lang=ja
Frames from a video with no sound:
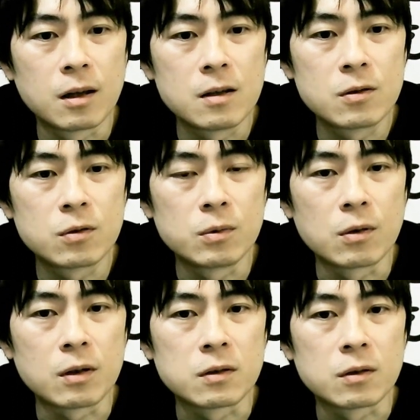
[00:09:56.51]
芸術を
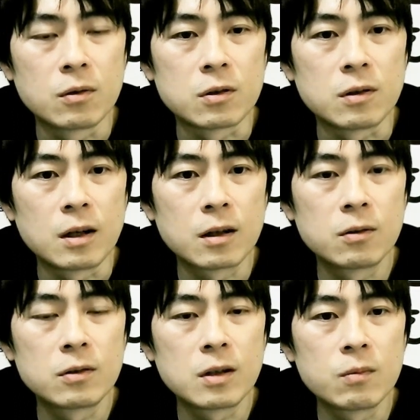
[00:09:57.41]
僕はご視聴ありが
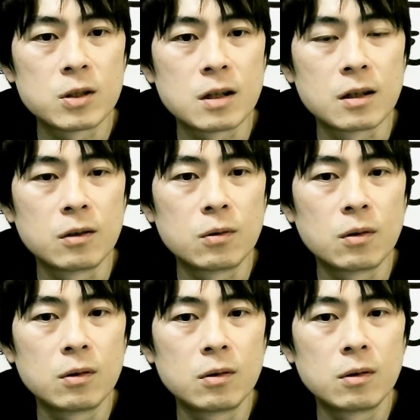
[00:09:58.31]
とうございました。チャンネル
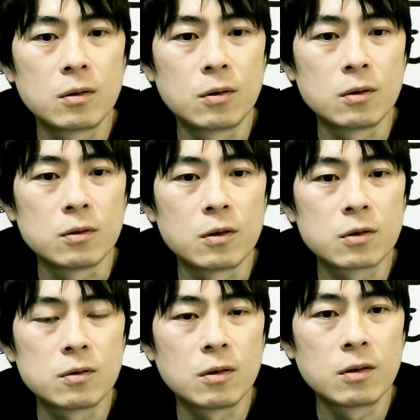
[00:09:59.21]
登録よろ
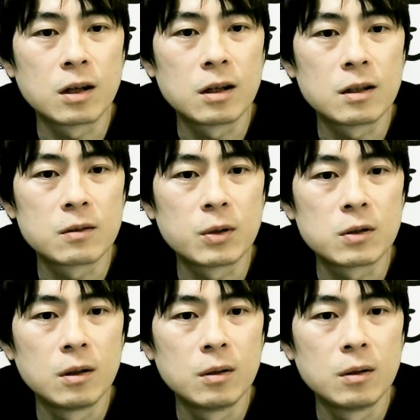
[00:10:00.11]
しくお願いいたします。